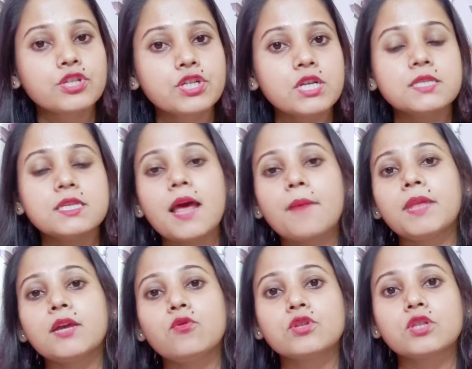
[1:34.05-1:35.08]

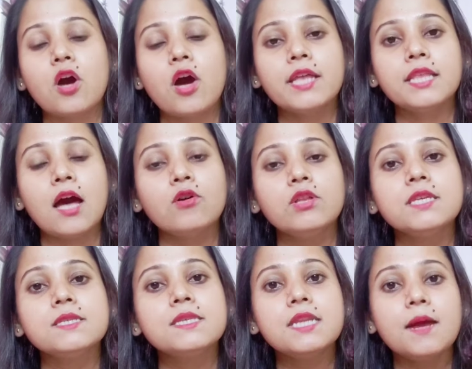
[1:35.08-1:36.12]
ময়শ্চারাইজার অ্যাপ্লাই করতে হয় না
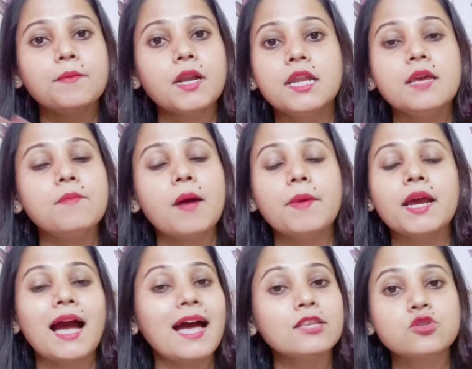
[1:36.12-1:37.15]
হলে সিরামটা
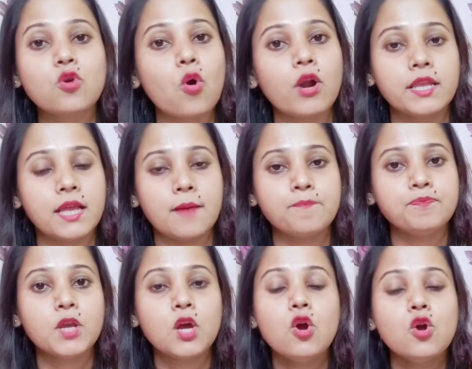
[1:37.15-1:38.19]
ঠিকভাবে কাজ করে না